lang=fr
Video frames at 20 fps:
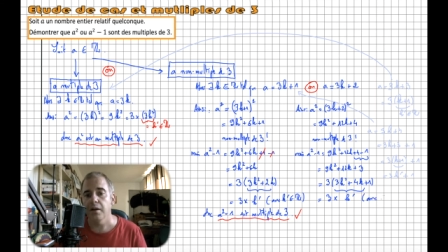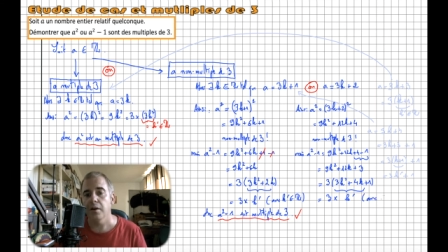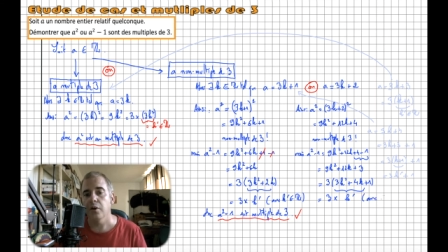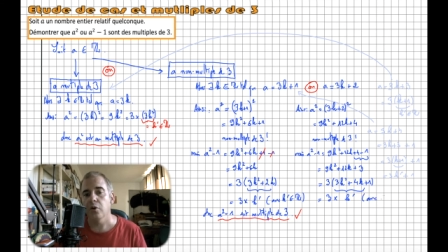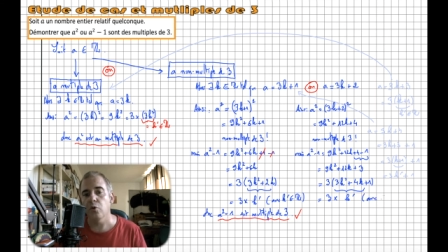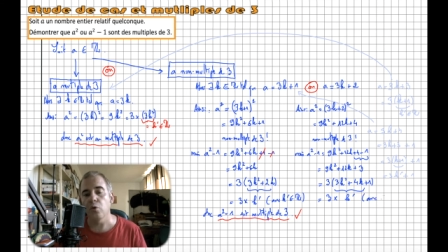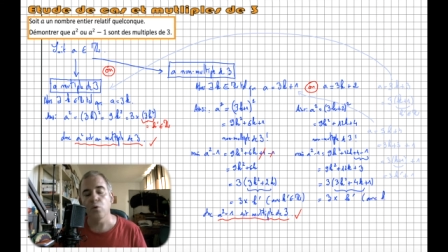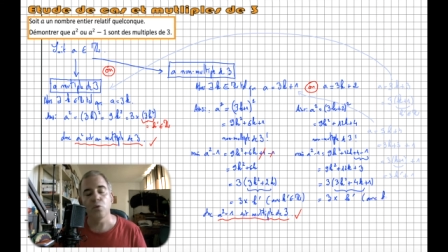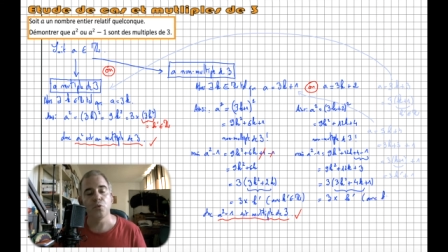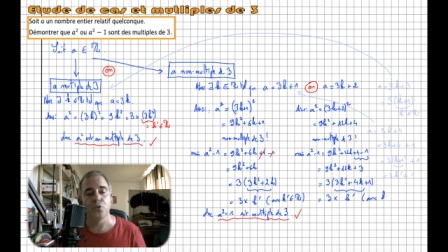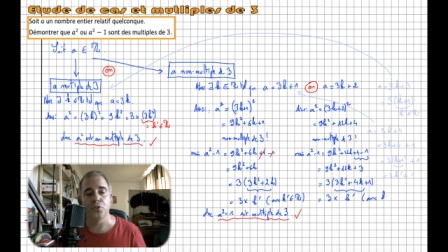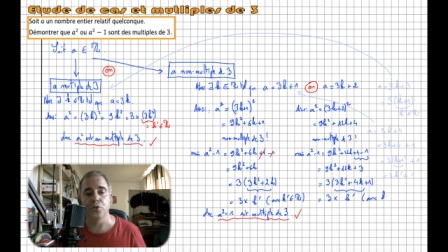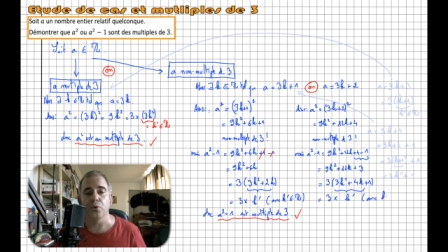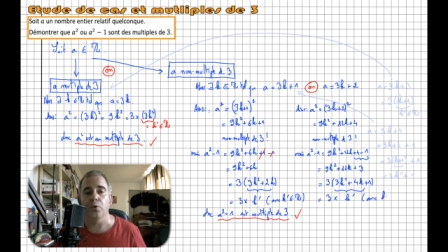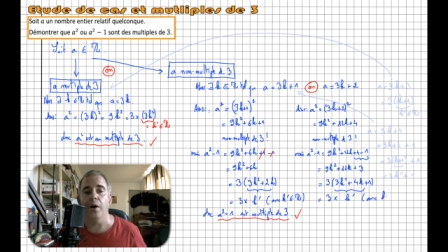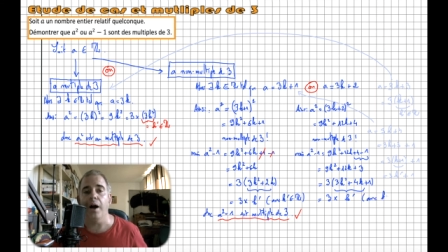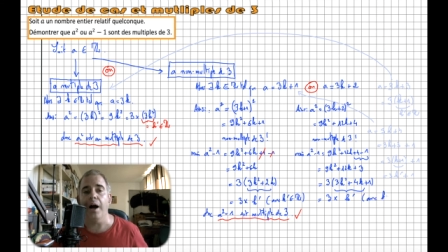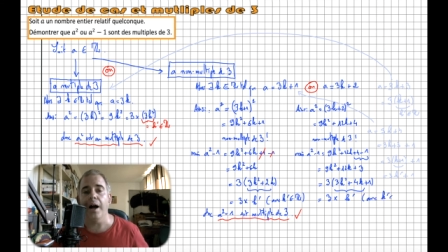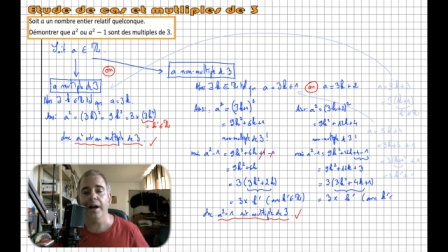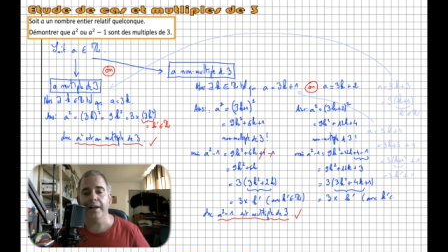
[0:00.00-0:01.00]
Conclusion,
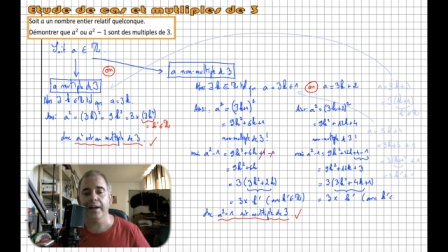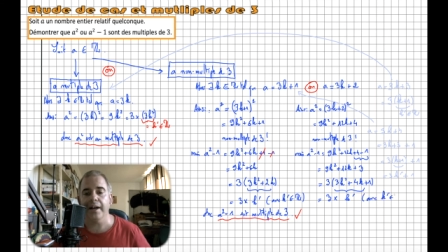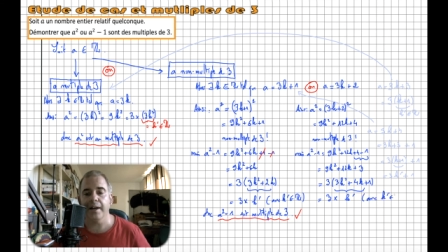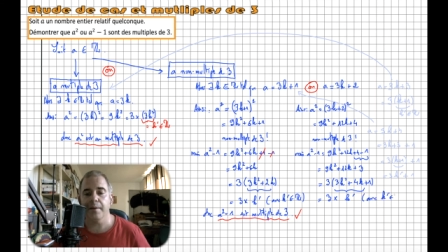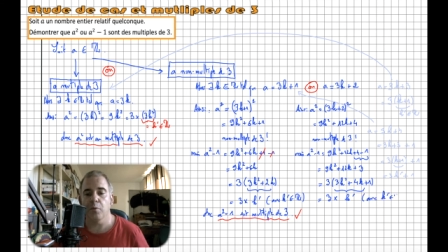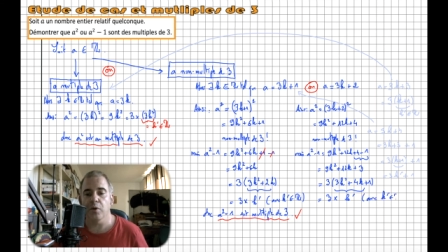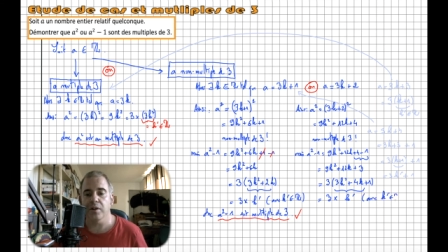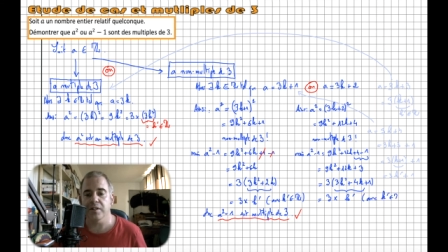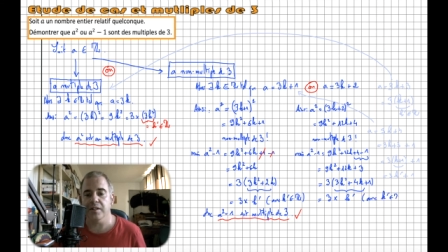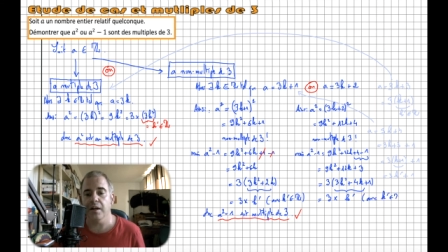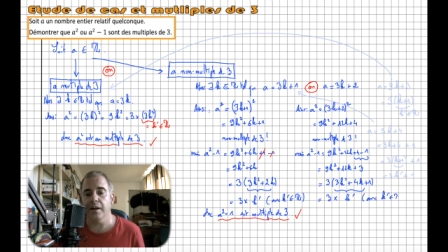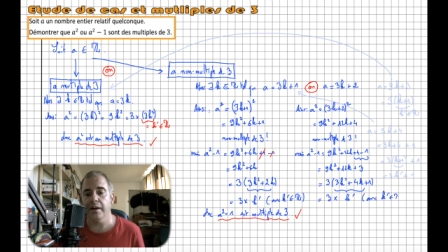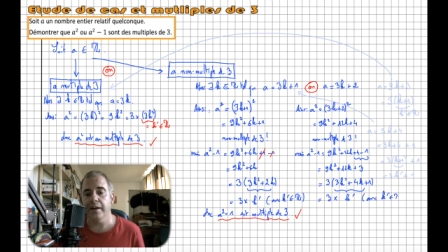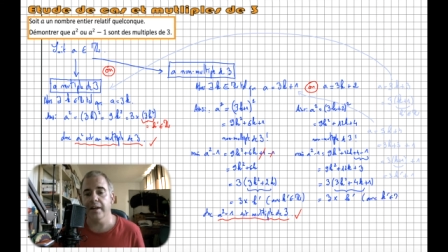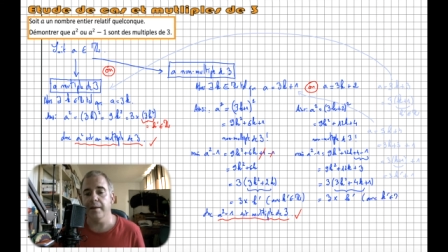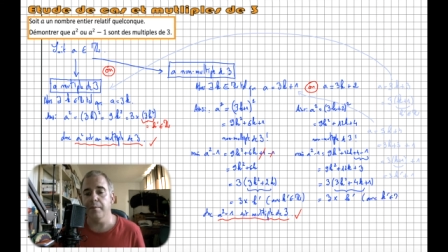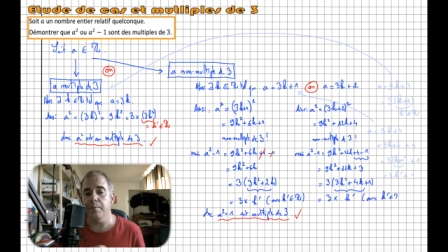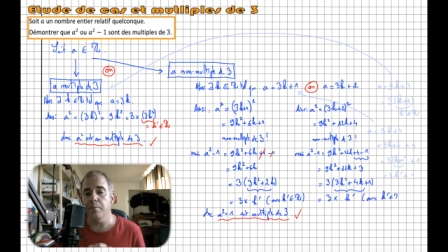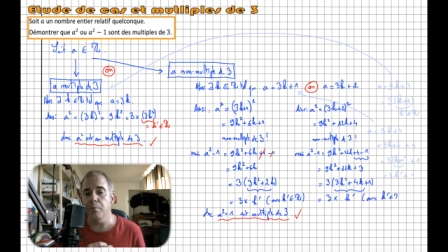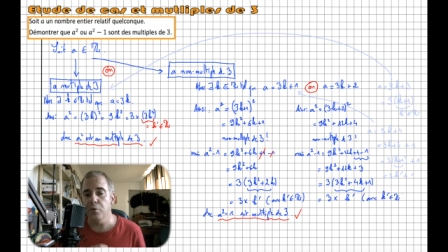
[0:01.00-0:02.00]
a carré moins 1
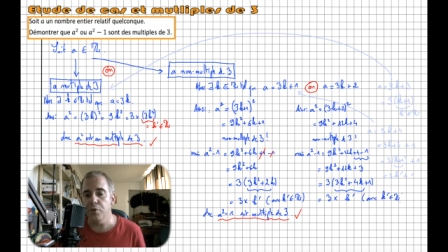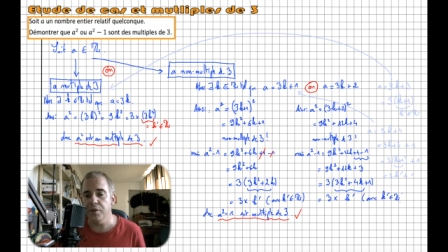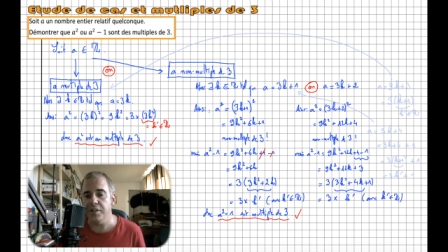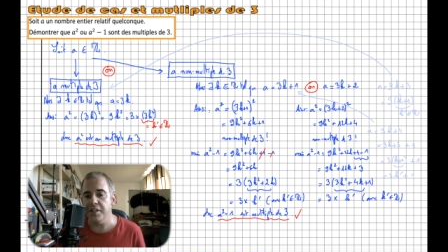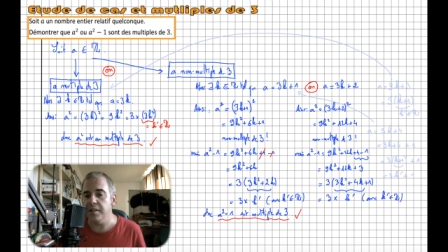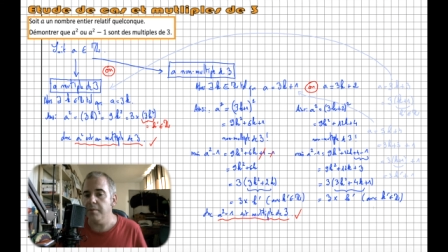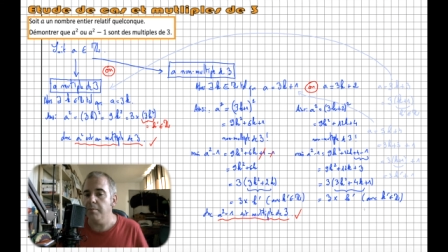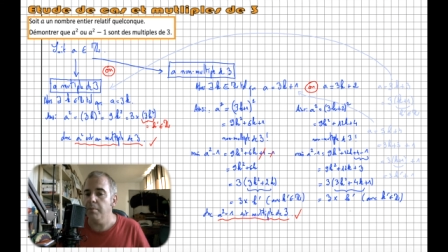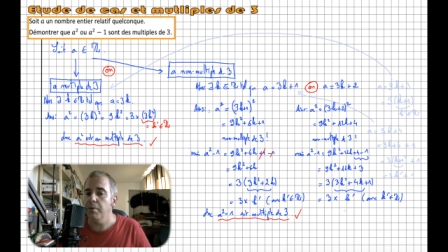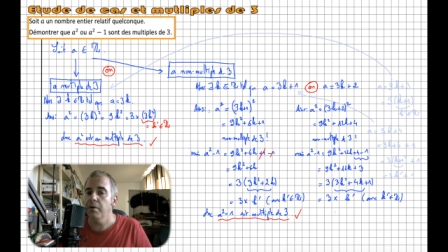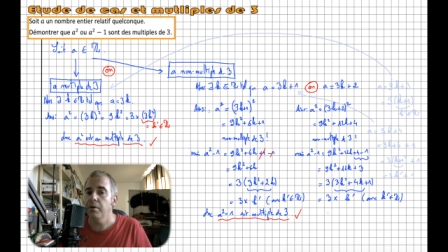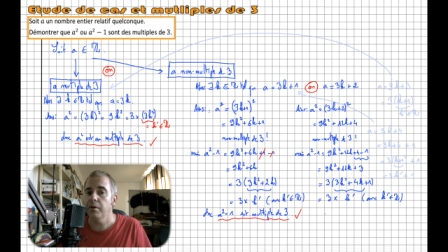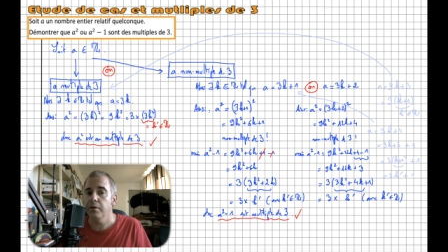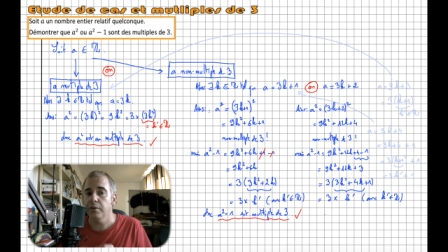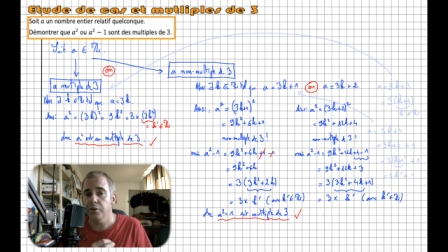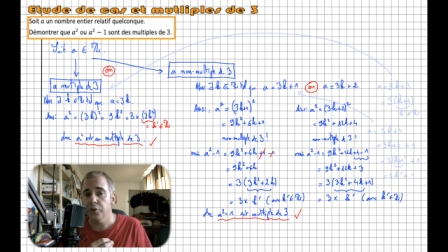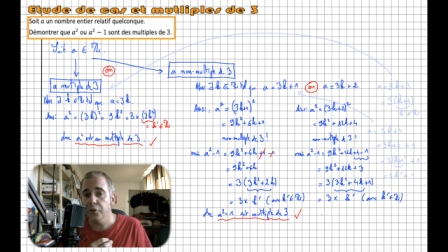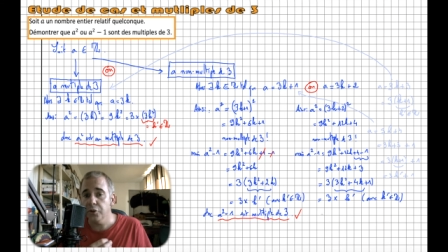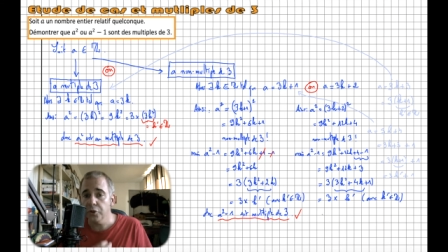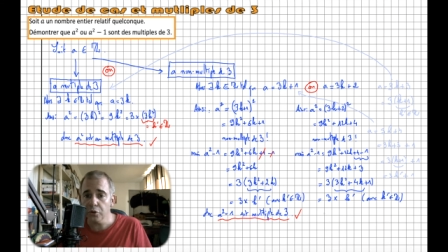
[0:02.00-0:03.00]
est multiple
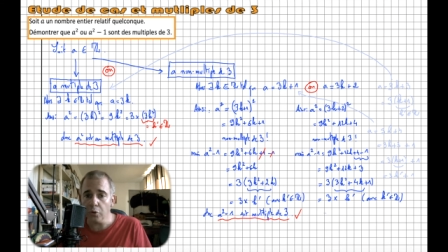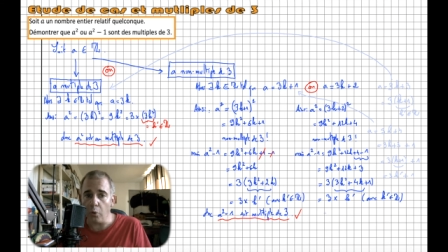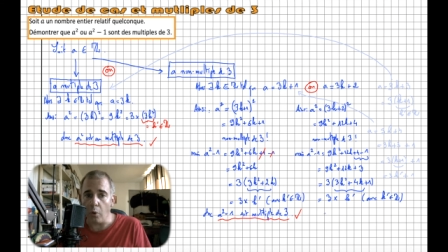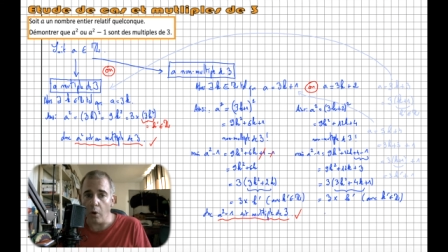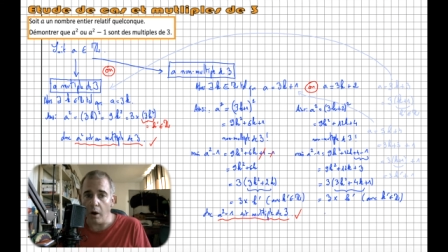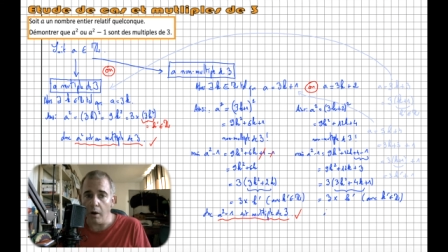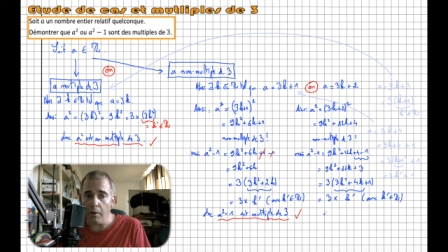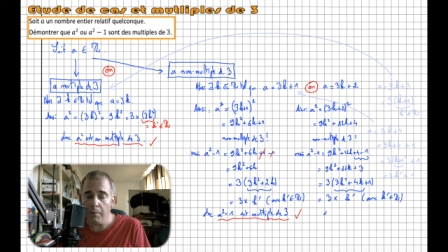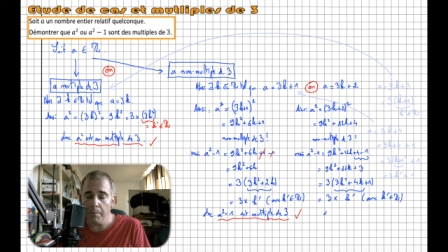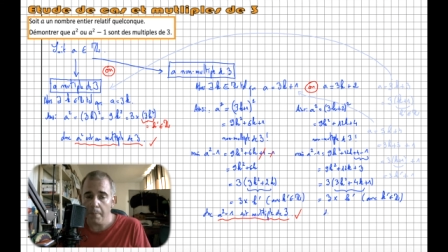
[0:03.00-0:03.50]
de 3.